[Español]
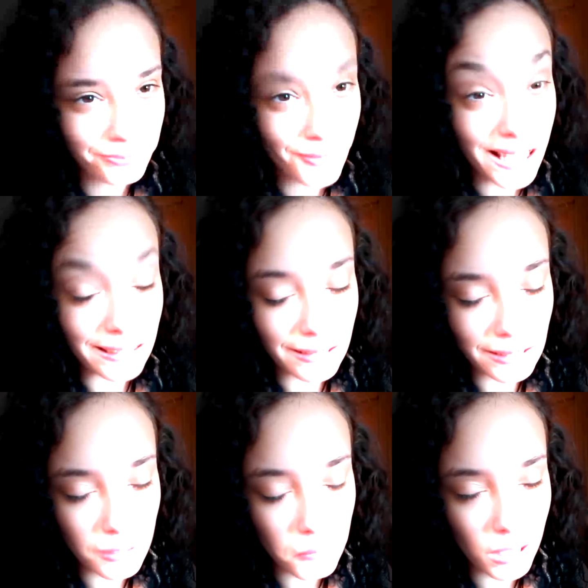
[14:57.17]
que estás
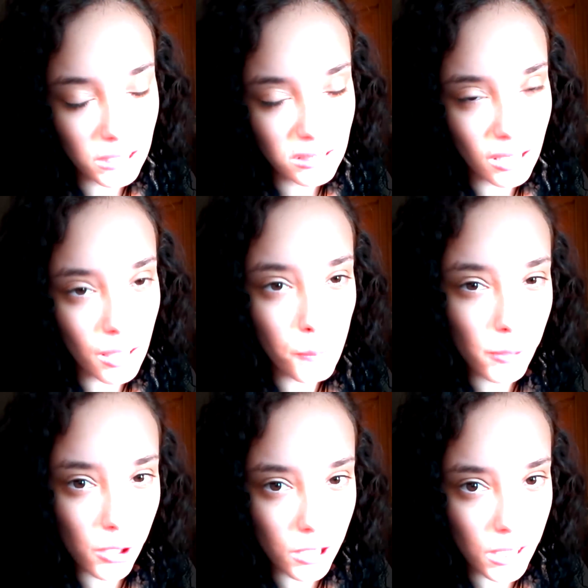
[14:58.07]
en mi lista de
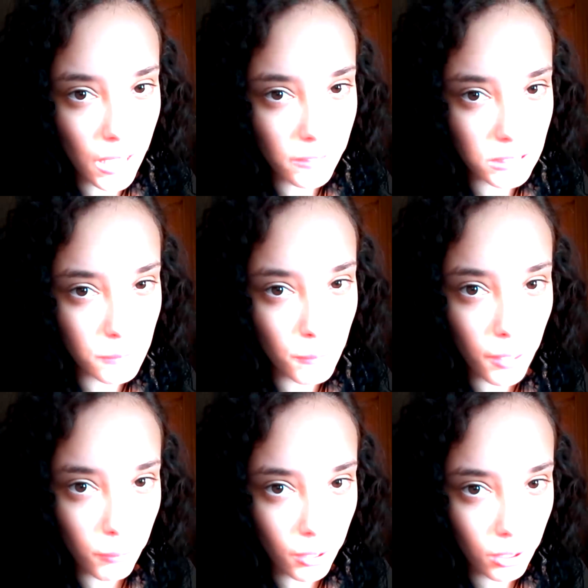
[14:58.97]
prioridades,
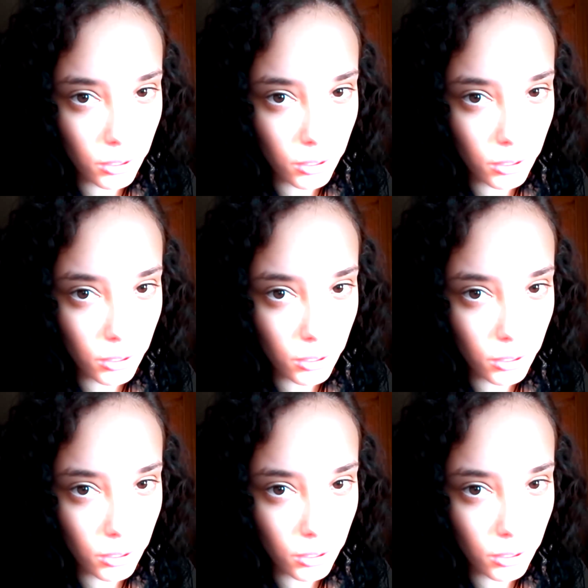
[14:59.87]
baby.